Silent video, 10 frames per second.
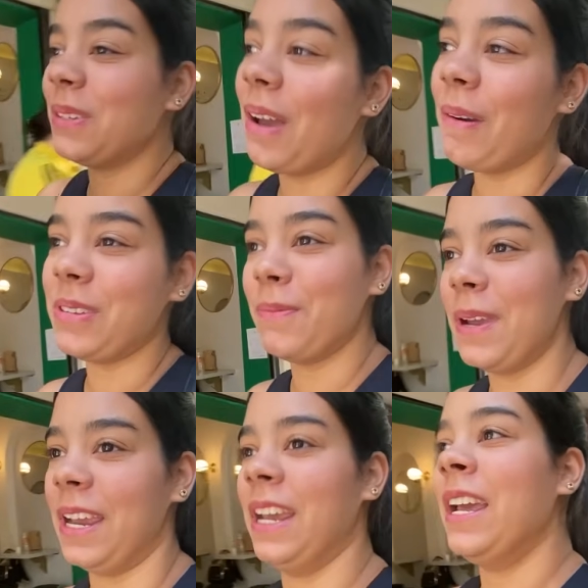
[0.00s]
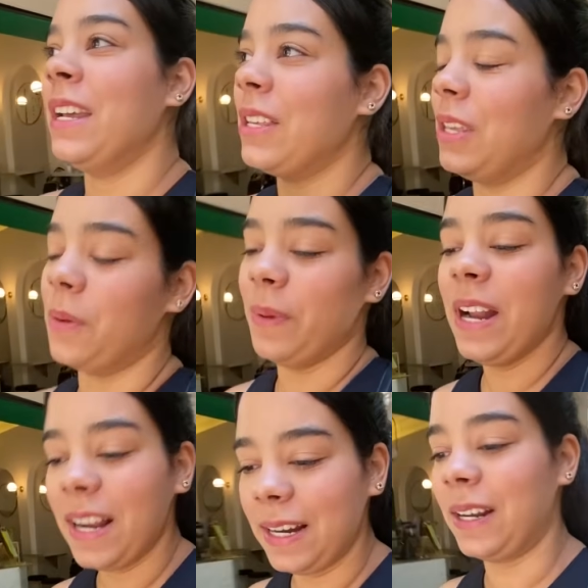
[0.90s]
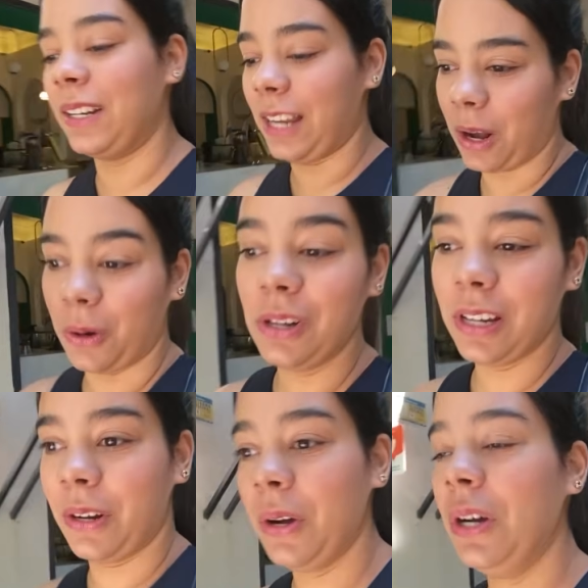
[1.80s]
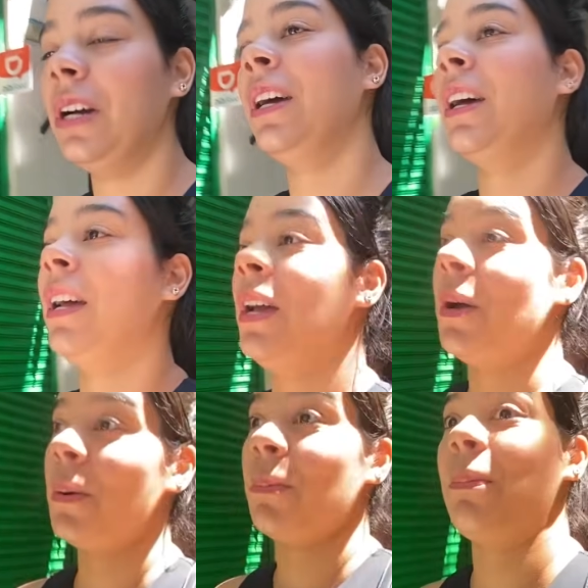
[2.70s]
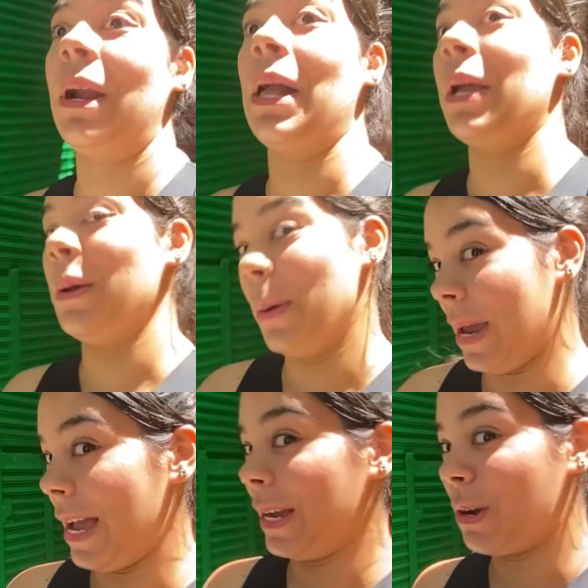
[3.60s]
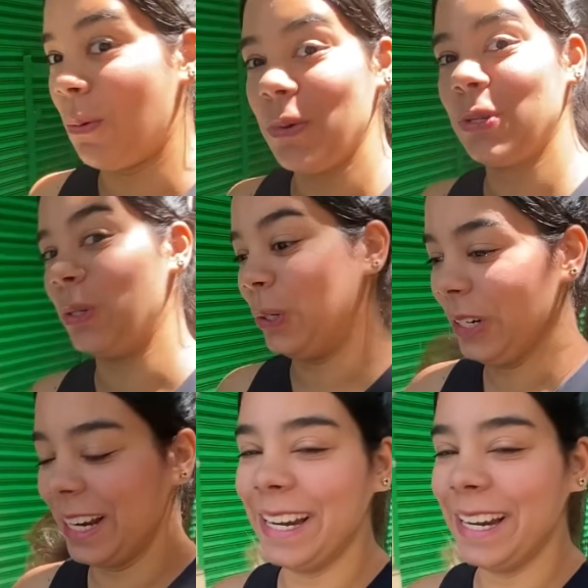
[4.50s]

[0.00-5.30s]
Tú sabes, a veces me, yo digo, mira las cosas, ¿no? Para que vean cómo son.